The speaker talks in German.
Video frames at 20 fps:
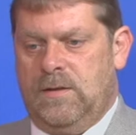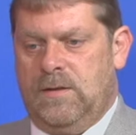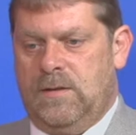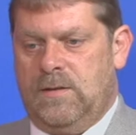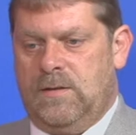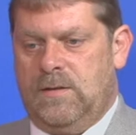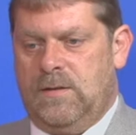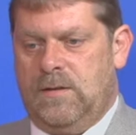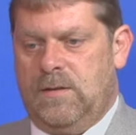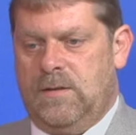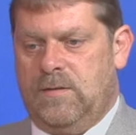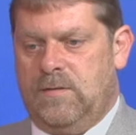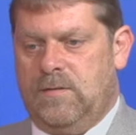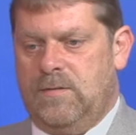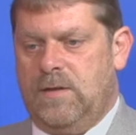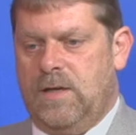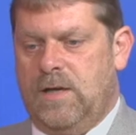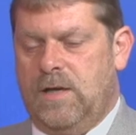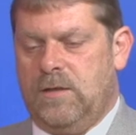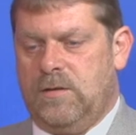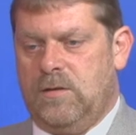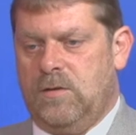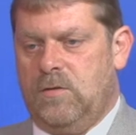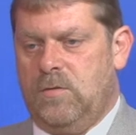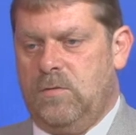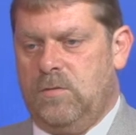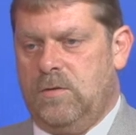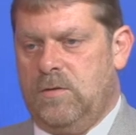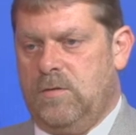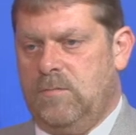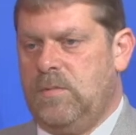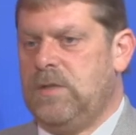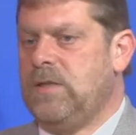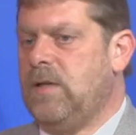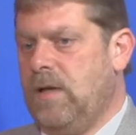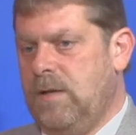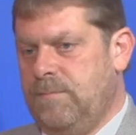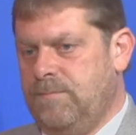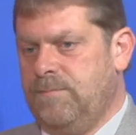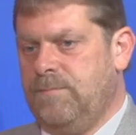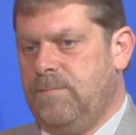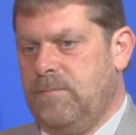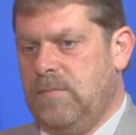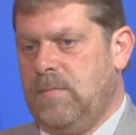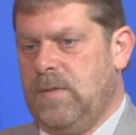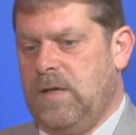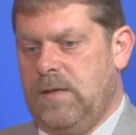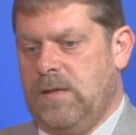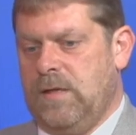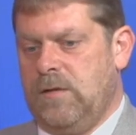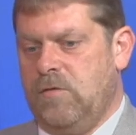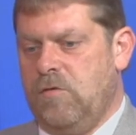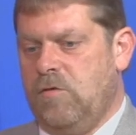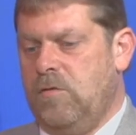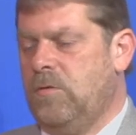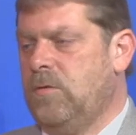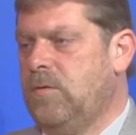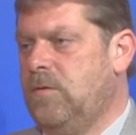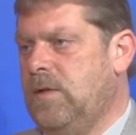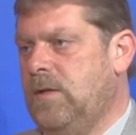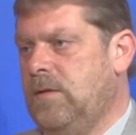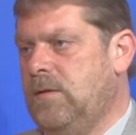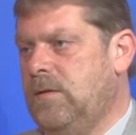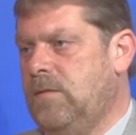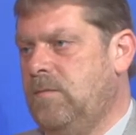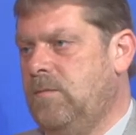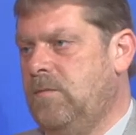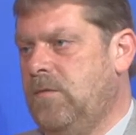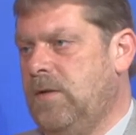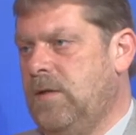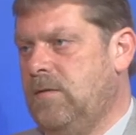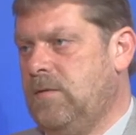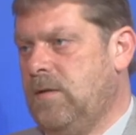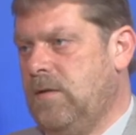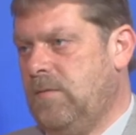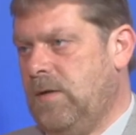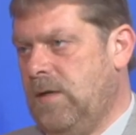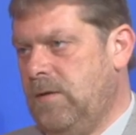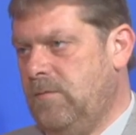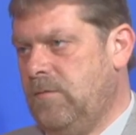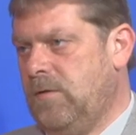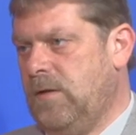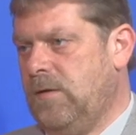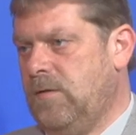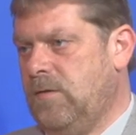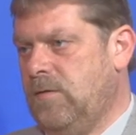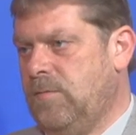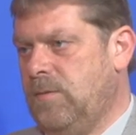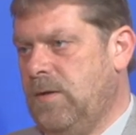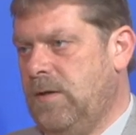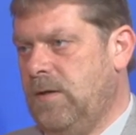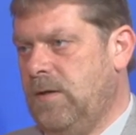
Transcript: in den letzten Jahren gelungen, mit dem Anschluss an den Pfälzer Waldpfad zwei